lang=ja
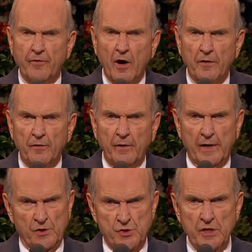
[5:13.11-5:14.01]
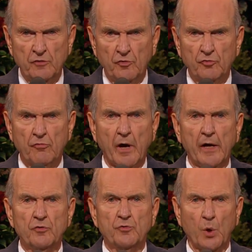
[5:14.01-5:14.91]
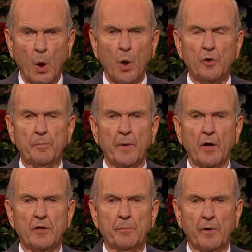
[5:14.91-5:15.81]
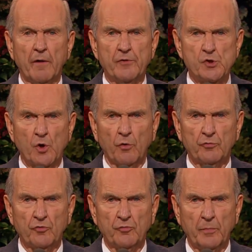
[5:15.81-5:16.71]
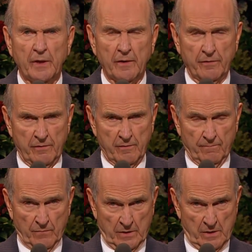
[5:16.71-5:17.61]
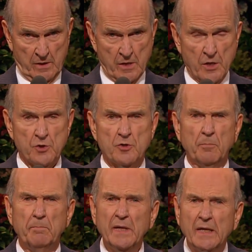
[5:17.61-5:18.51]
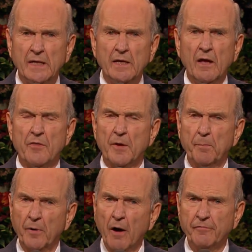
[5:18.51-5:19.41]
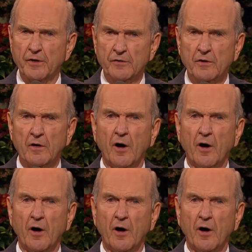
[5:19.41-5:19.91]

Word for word: 父なる神とイエス・キリストはこの真剣時代の預言者としてジョセフ・スミスをお召しになりました